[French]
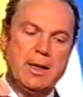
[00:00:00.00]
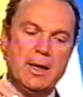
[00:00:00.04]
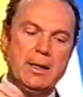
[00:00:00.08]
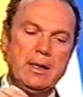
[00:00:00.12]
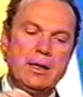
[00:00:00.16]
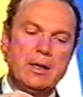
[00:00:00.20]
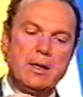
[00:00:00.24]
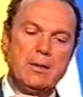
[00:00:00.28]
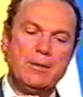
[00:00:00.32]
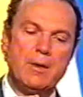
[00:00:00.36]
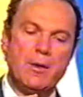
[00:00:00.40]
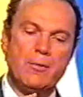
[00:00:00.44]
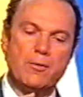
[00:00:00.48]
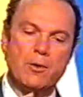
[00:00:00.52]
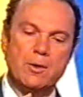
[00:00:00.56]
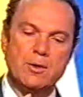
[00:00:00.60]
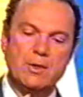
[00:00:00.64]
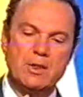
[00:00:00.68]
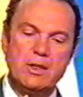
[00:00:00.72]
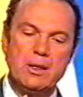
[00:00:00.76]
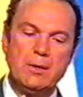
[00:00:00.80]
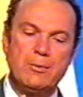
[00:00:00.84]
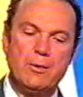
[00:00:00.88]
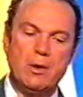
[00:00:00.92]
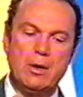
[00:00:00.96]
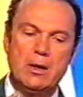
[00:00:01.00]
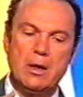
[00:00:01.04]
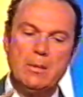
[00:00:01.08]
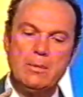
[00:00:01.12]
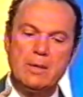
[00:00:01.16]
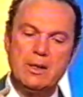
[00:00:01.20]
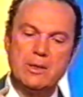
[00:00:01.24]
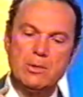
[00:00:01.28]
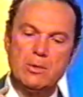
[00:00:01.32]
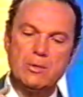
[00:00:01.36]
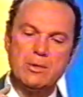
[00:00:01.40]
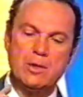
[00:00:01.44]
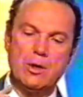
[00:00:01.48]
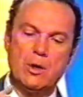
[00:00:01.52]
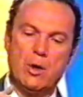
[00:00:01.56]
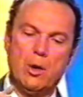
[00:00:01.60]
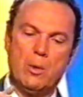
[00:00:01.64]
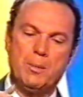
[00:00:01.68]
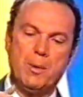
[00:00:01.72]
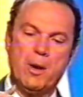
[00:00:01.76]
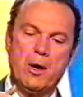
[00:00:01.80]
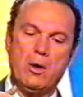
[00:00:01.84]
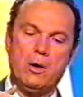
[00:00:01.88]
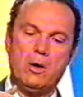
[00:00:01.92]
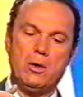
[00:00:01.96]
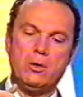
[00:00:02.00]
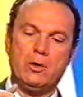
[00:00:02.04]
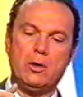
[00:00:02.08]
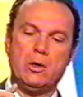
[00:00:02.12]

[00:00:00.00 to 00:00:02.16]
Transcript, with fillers: quel écrivain français évoque la maison de ses grands-parents